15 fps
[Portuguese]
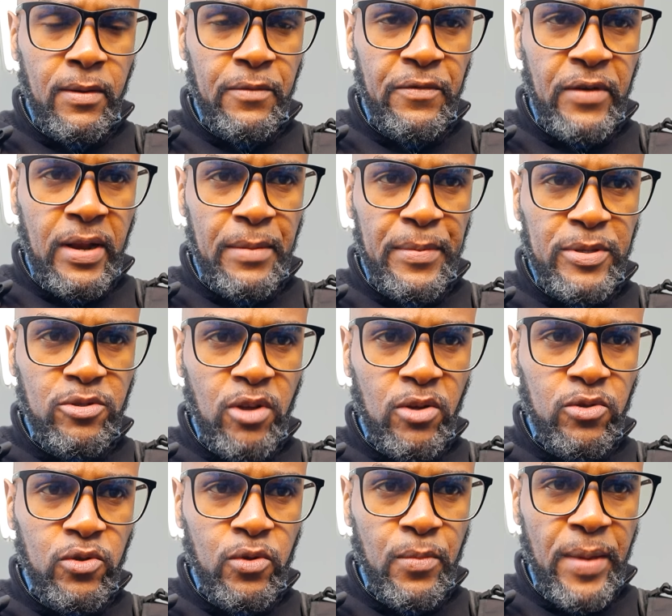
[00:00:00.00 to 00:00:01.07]
Fala
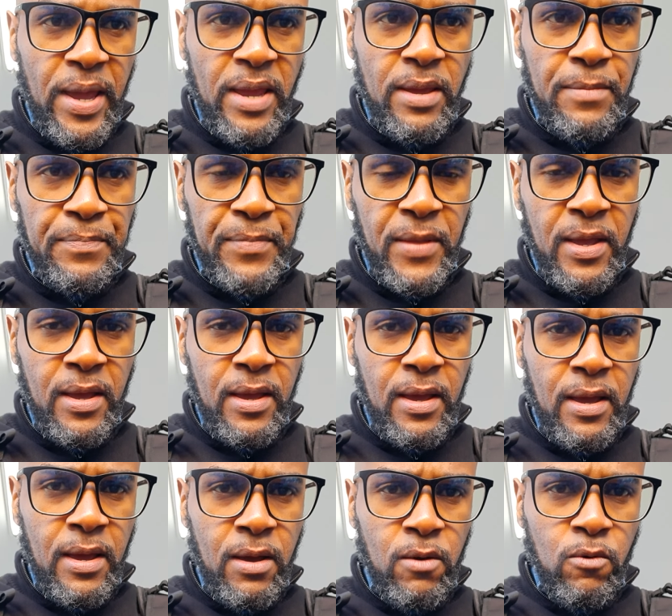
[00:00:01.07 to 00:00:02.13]
pessoal, tudo bem?
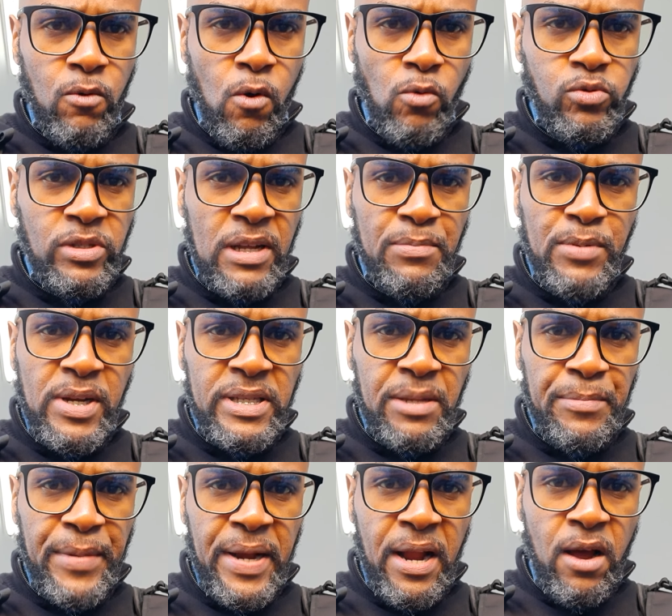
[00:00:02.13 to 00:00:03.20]
O concurso da
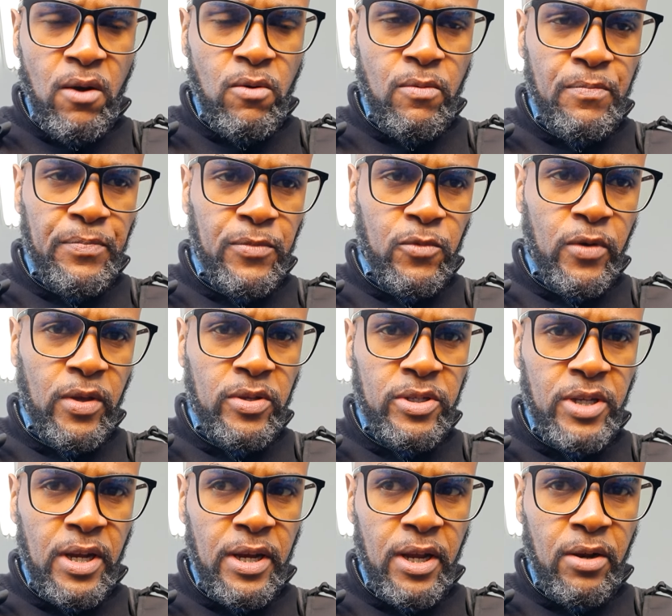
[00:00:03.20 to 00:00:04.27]
Polícia Penal do Rio
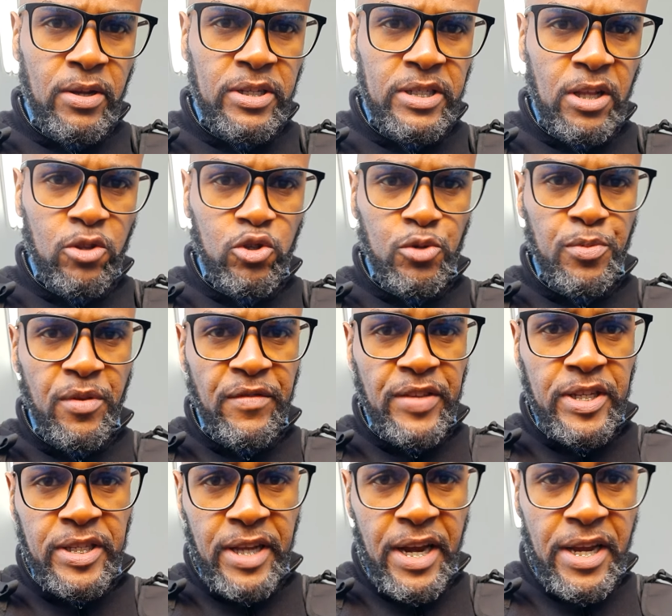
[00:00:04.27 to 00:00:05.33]
de Janeiro de
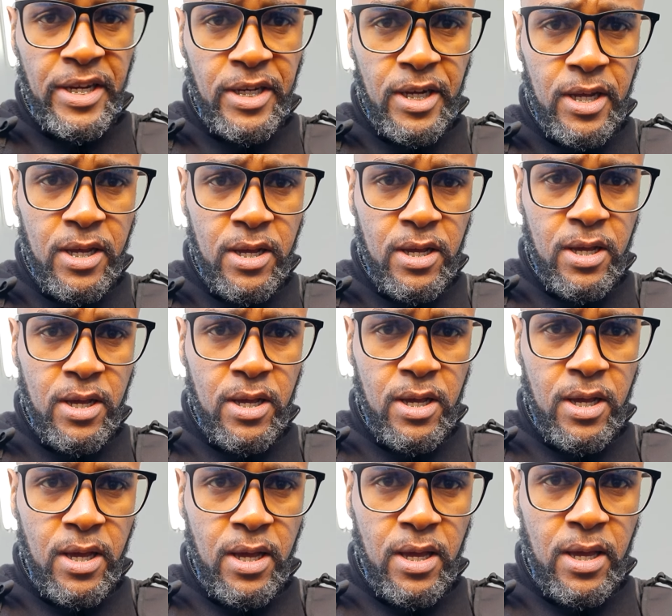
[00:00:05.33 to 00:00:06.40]
2023
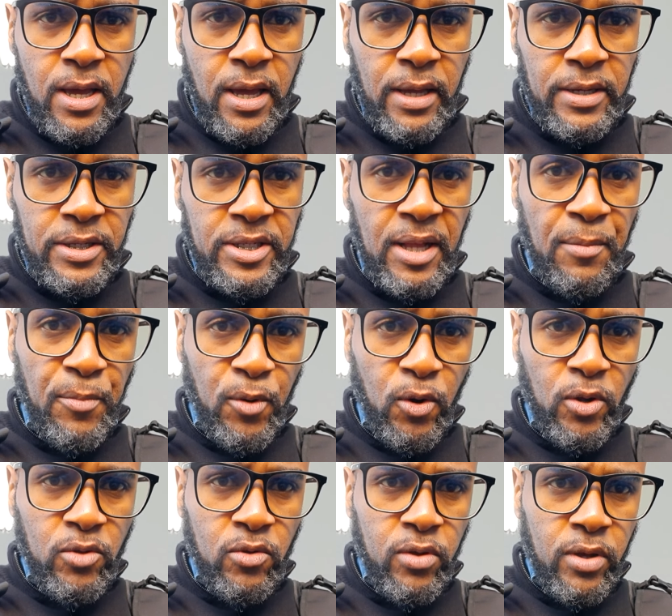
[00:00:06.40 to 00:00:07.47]
está
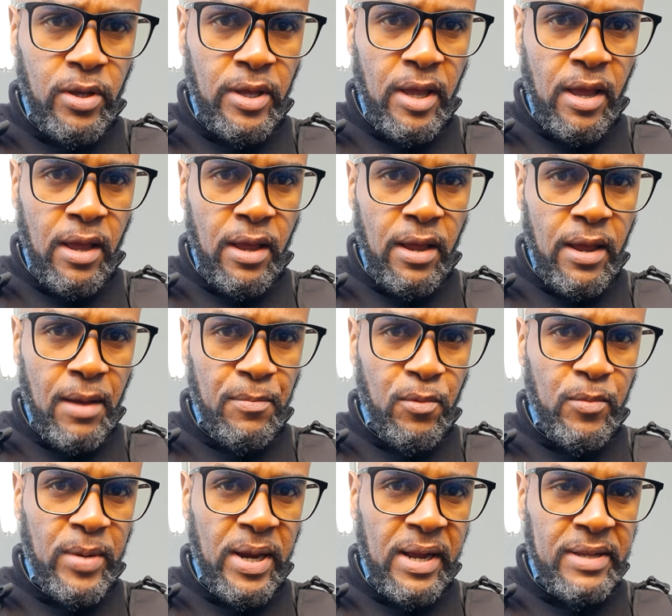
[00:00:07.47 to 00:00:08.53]
pronto e a
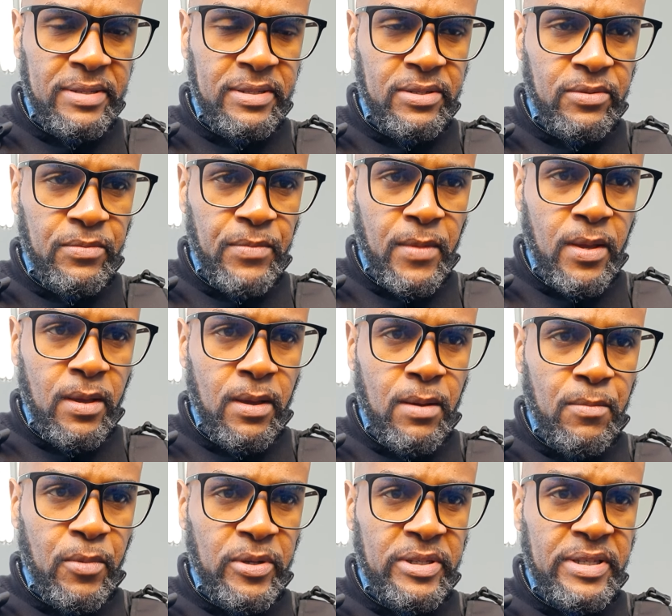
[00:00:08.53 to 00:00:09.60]
publicação
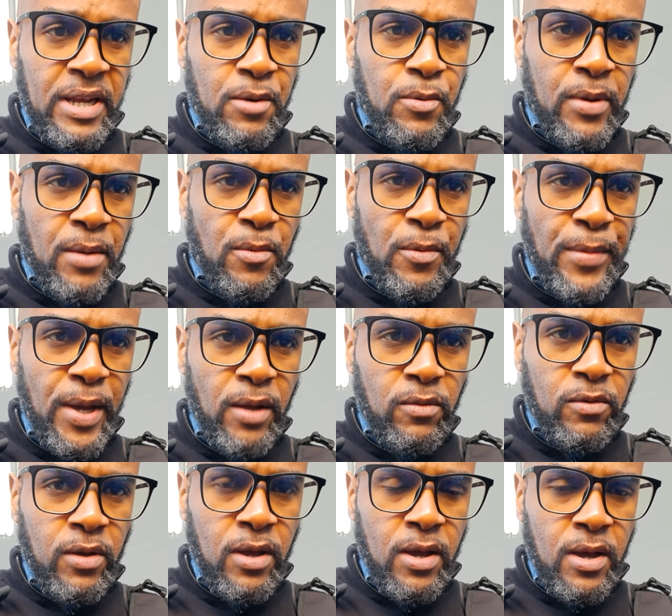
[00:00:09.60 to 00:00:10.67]
pode ser a qualquer
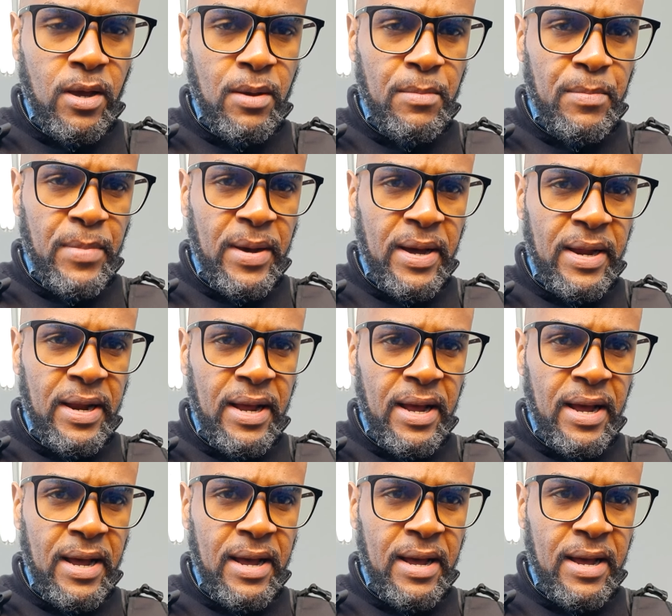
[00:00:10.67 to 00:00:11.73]
momento
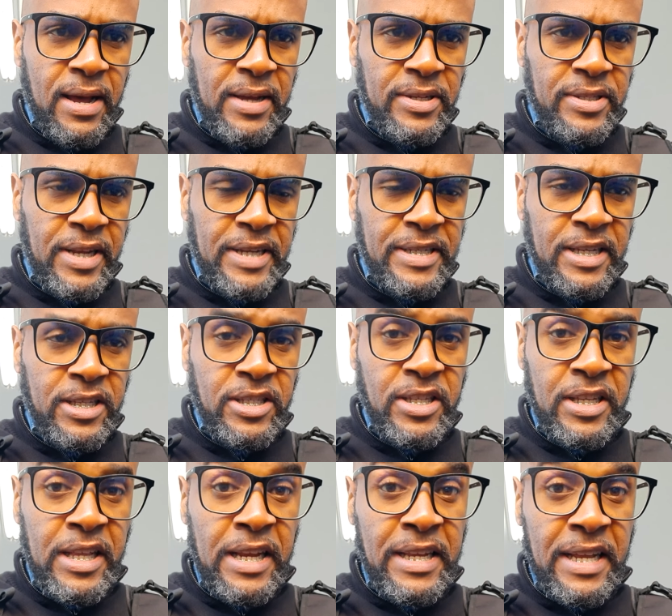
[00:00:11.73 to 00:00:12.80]
para as
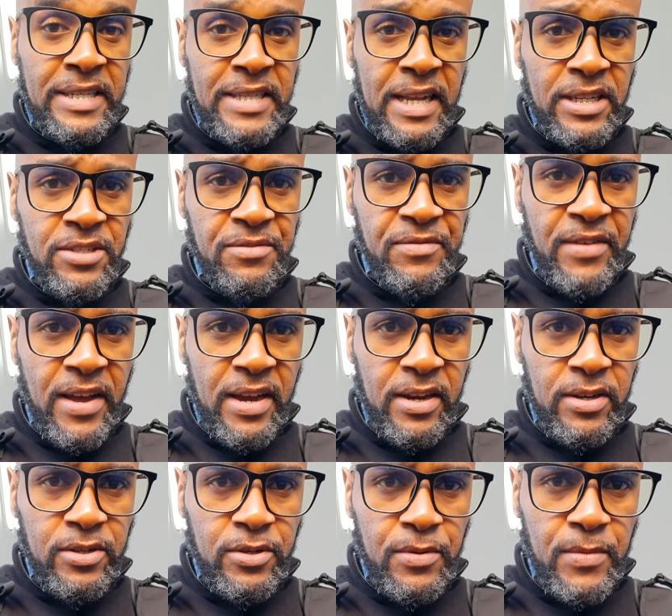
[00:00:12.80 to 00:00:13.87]
337
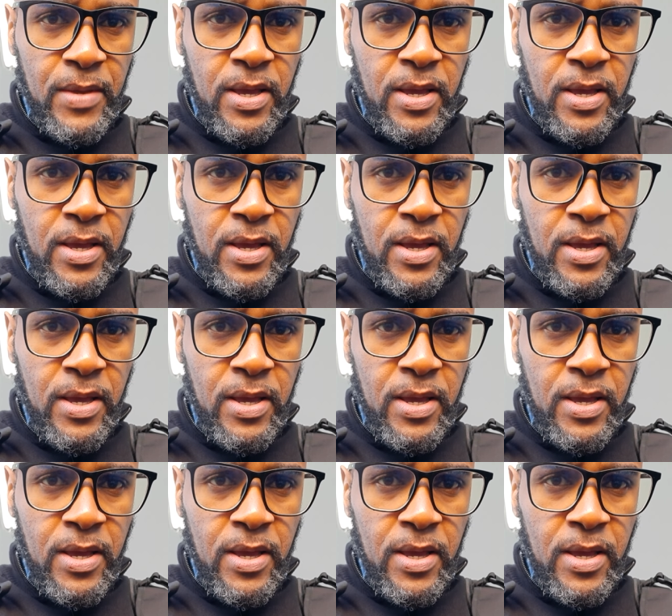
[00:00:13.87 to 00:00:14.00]
vagas.